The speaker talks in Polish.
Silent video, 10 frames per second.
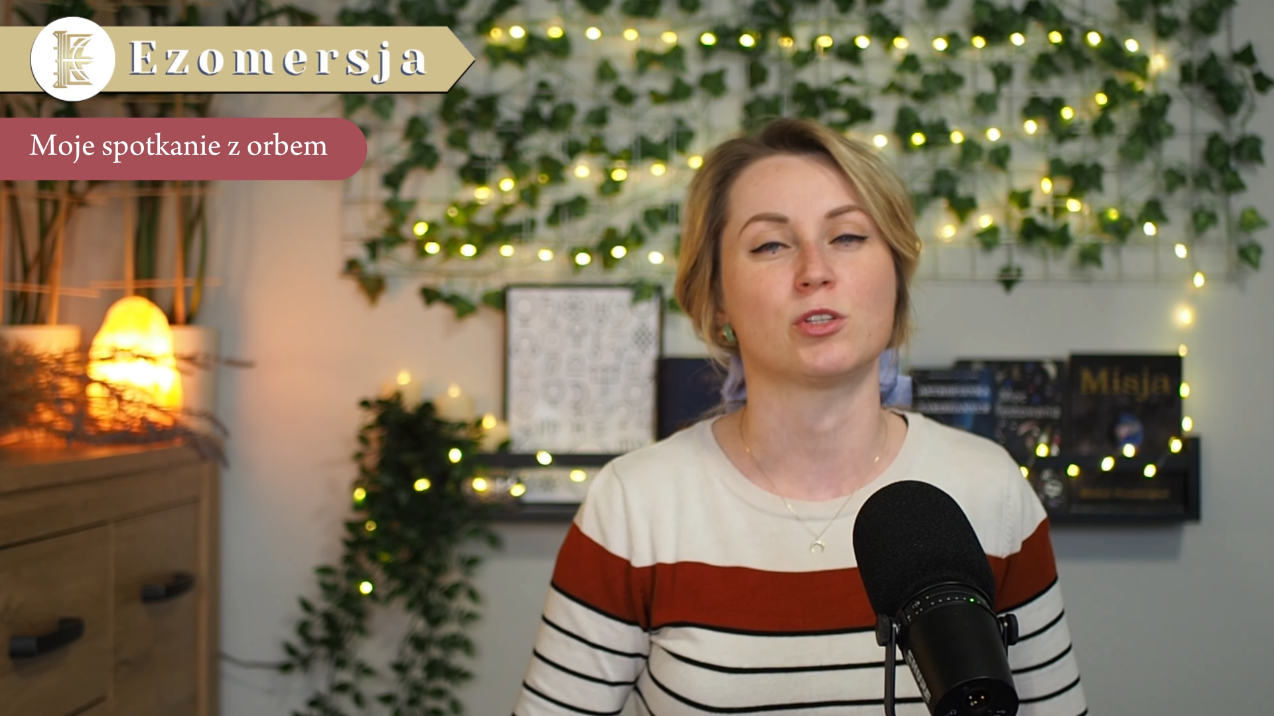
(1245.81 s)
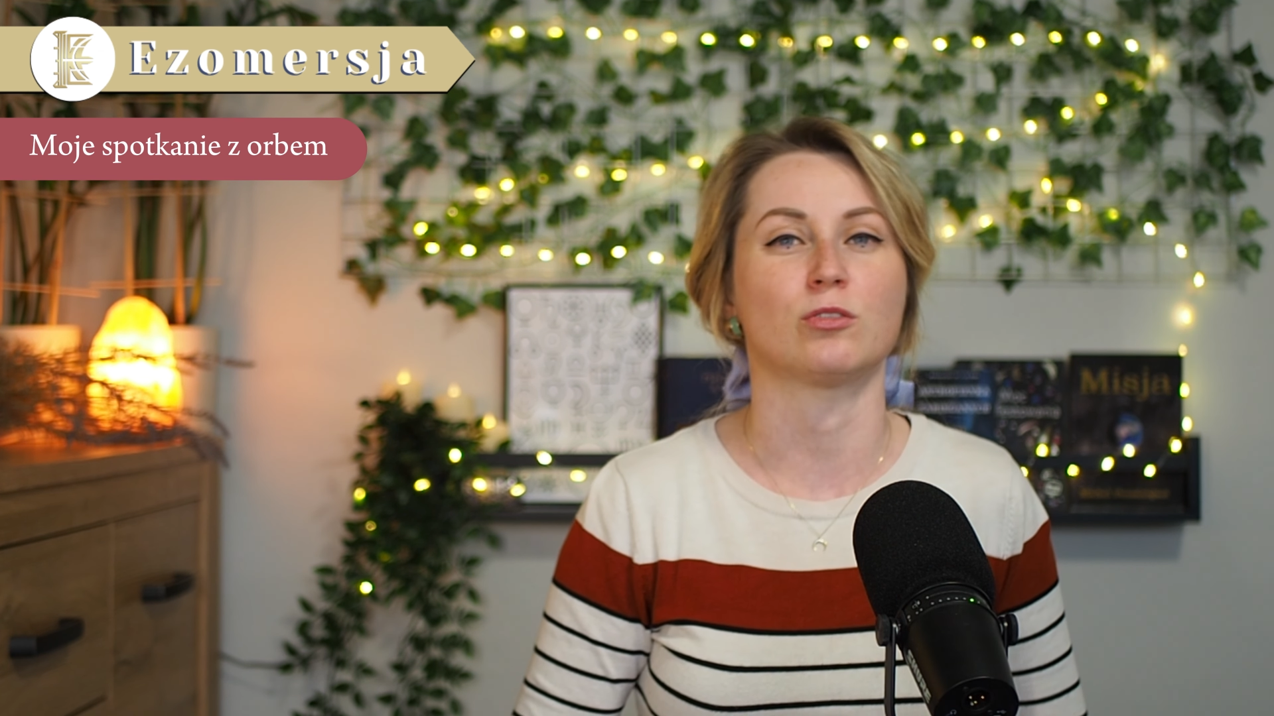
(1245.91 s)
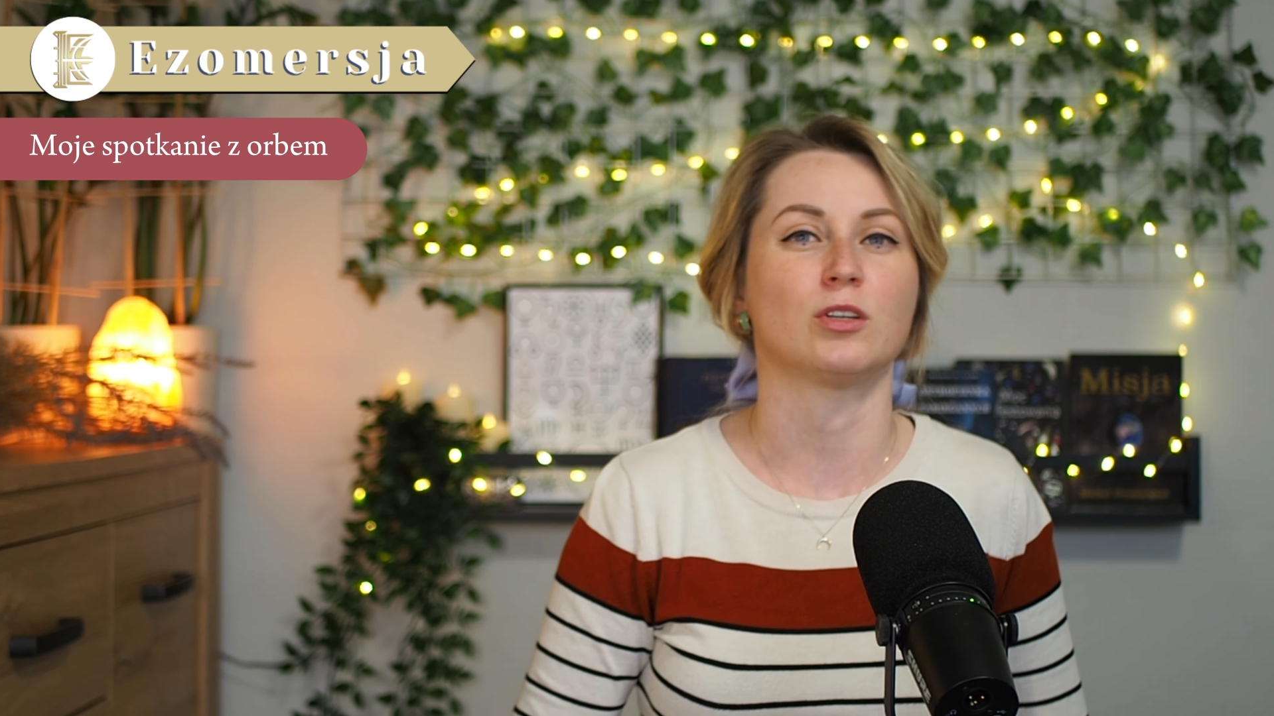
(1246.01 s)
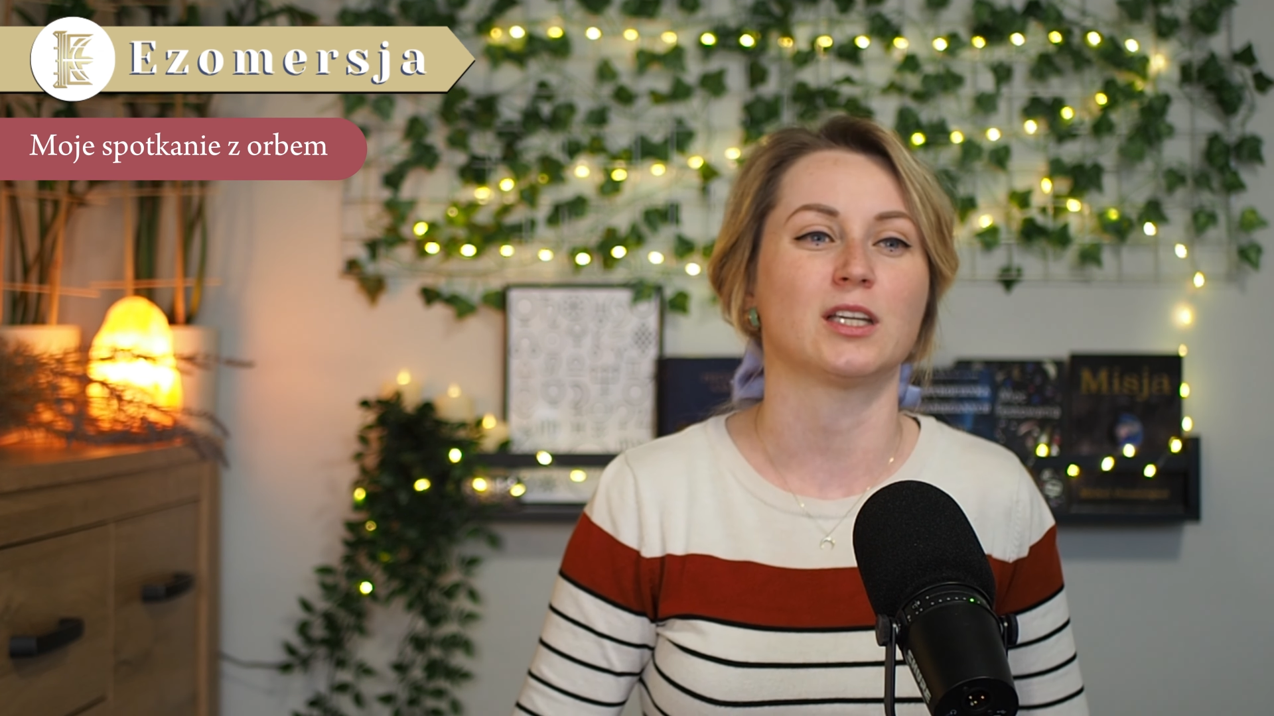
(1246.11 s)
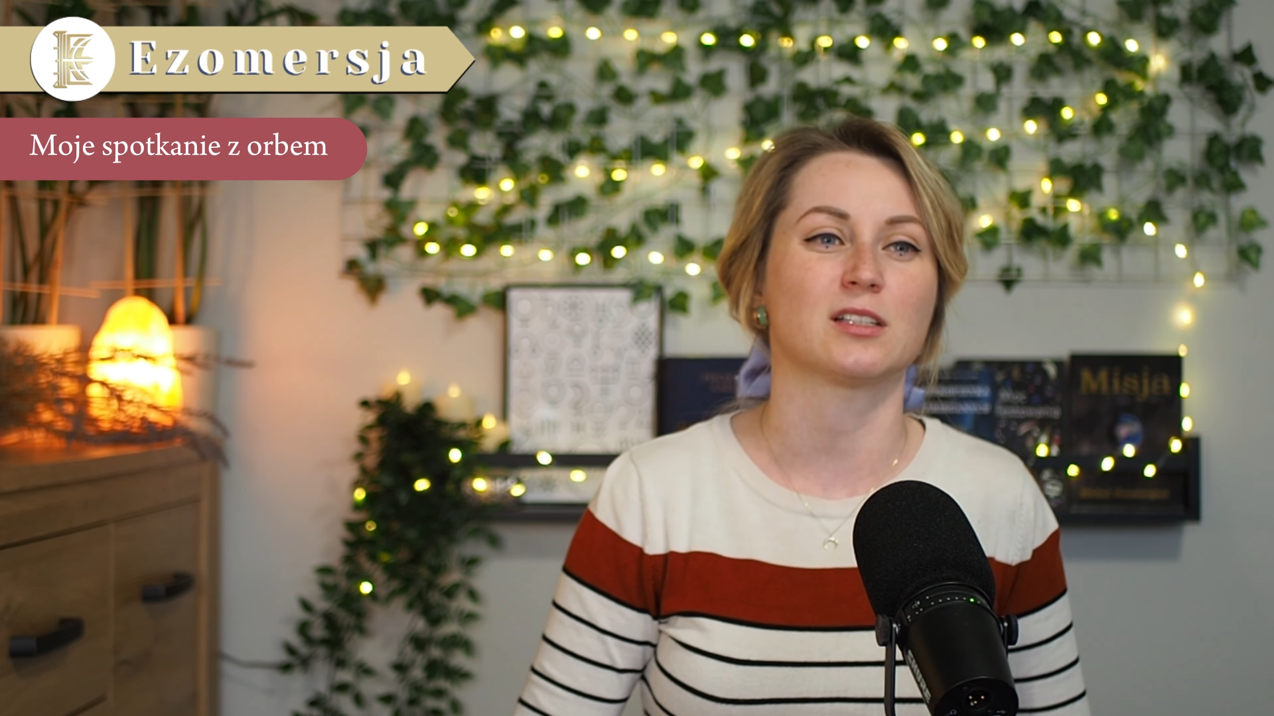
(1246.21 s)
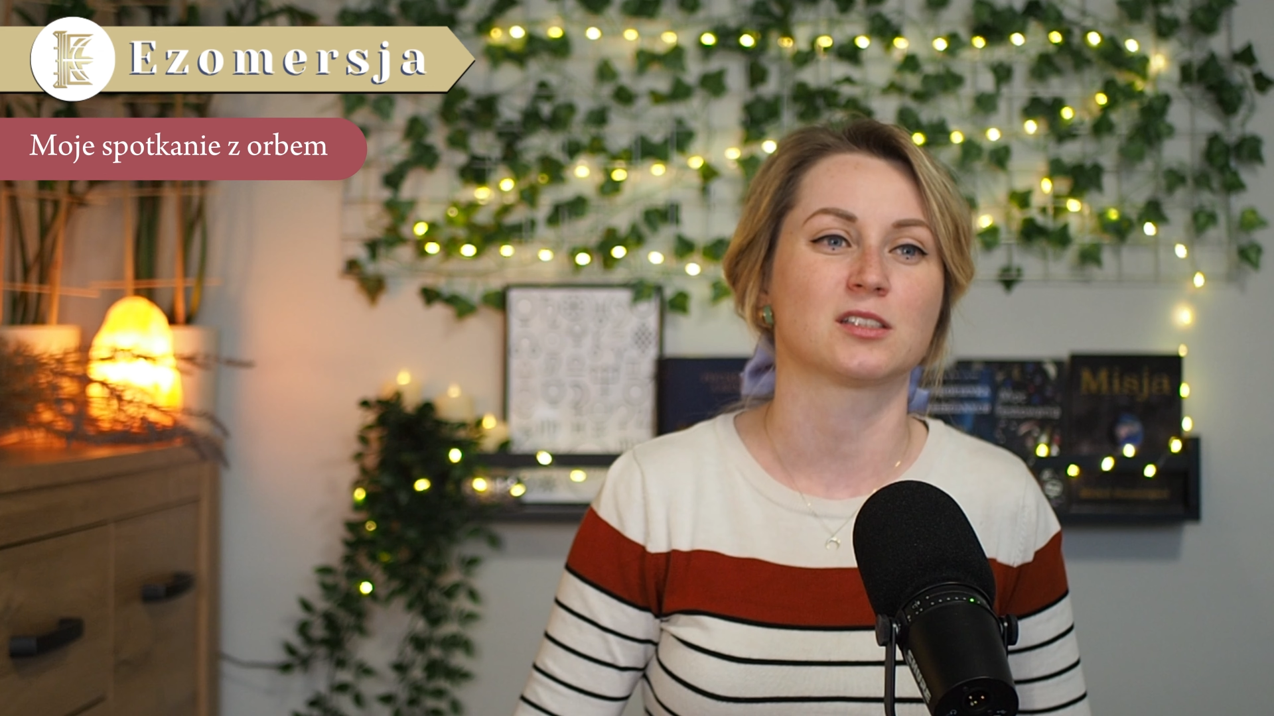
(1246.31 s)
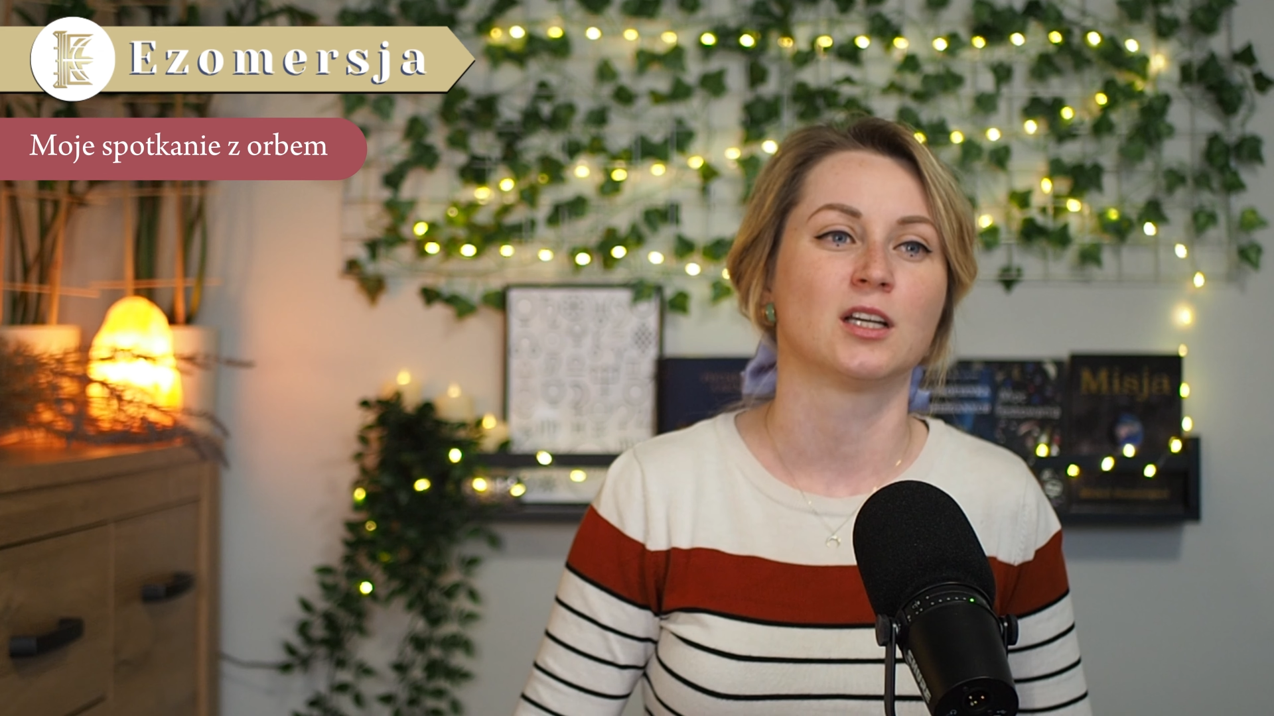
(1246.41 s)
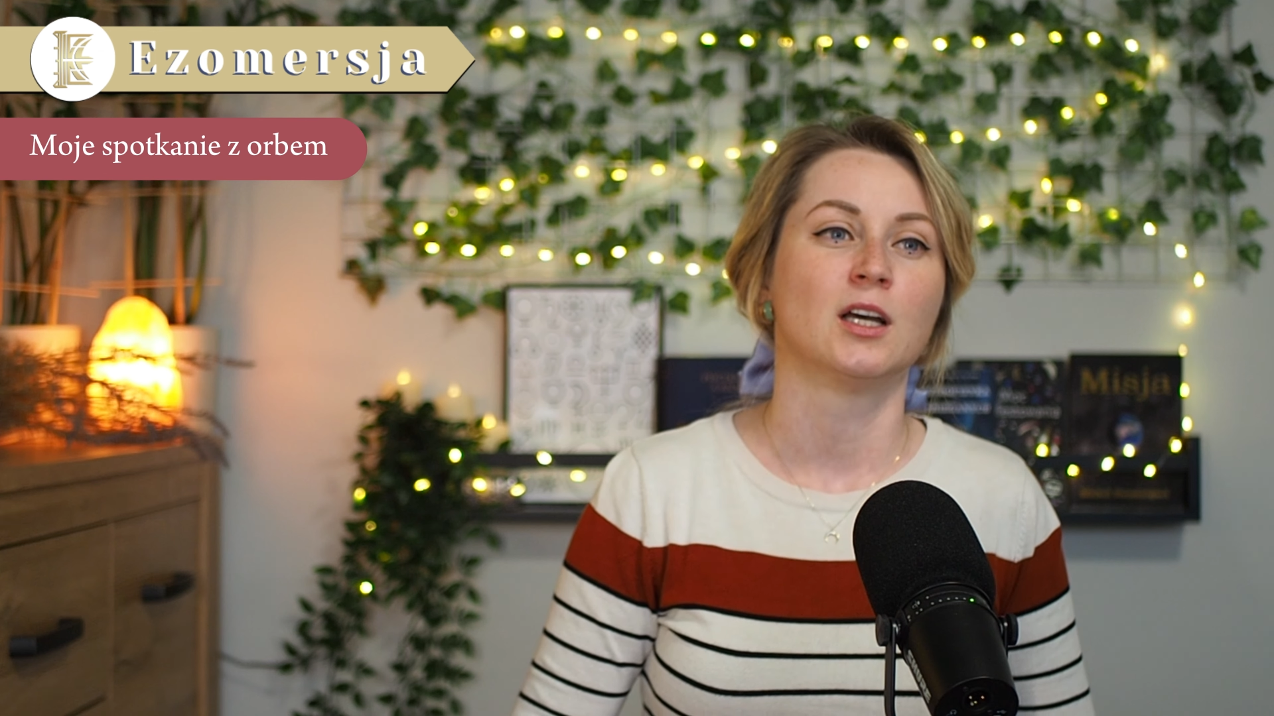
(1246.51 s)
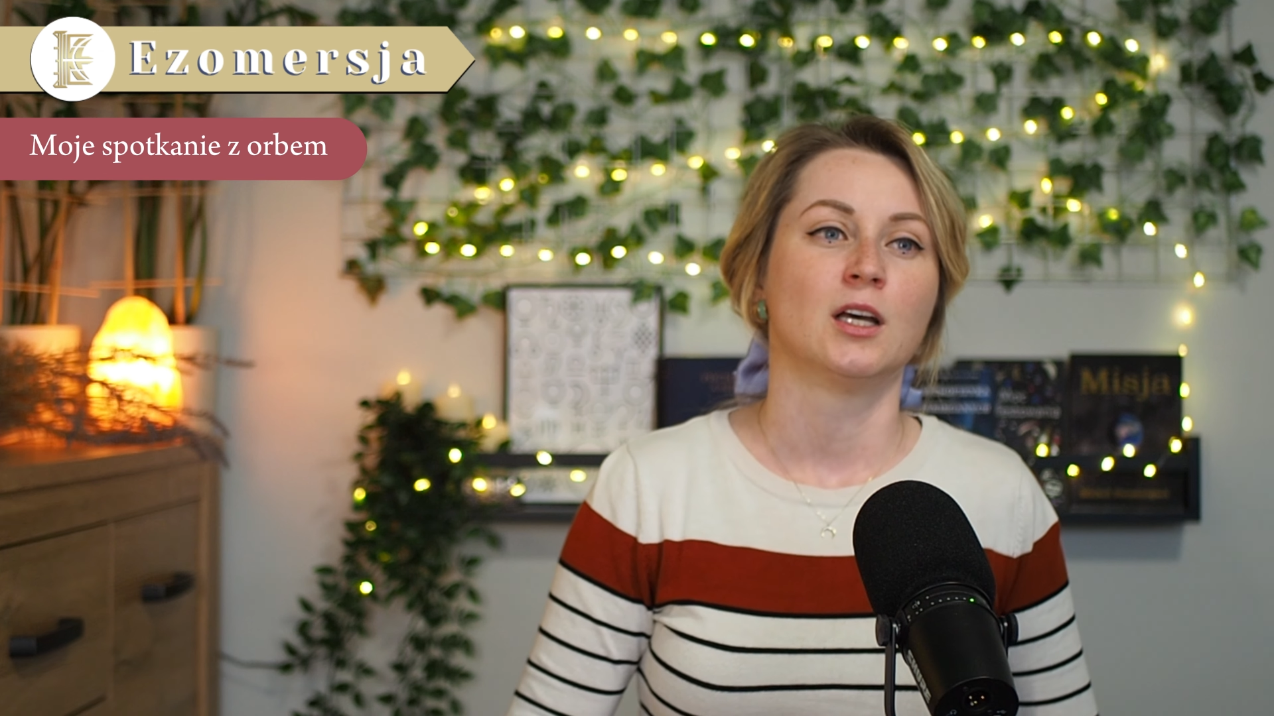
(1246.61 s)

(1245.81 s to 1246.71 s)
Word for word: co to jest.